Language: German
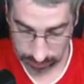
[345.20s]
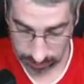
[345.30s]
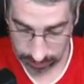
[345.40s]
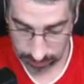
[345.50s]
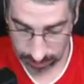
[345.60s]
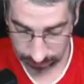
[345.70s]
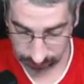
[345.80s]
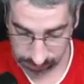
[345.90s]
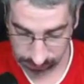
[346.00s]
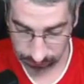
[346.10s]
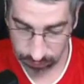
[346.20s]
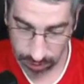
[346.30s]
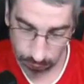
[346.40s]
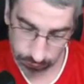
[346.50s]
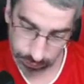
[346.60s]
Dann haben wir hier von
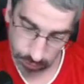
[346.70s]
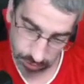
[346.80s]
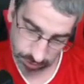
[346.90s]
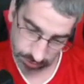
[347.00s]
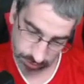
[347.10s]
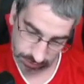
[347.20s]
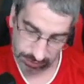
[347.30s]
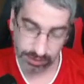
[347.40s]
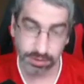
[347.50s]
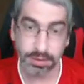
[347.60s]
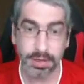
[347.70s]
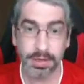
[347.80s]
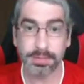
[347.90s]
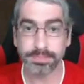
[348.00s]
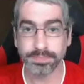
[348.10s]
Augsburg
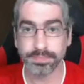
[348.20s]
Kedira.